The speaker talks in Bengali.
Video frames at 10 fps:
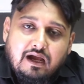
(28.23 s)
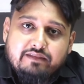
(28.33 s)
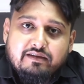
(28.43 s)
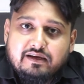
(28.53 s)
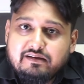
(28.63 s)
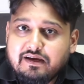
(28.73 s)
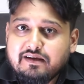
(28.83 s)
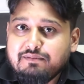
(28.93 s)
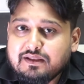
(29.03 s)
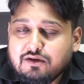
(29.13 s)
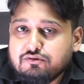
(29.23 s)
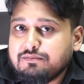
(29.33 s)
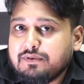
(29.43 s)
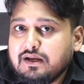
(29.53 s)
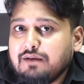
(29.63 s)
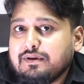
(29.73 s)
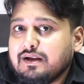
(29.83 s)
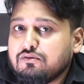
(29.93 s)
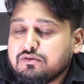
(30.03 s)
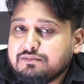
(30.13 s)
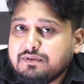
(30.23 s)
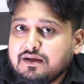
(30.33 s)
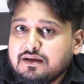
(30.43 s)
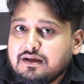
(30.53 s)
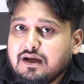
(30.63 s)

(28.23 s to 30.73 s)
হাতের গিটে গিটে ব্যথা হতে পারে আবার নাও হতে পারে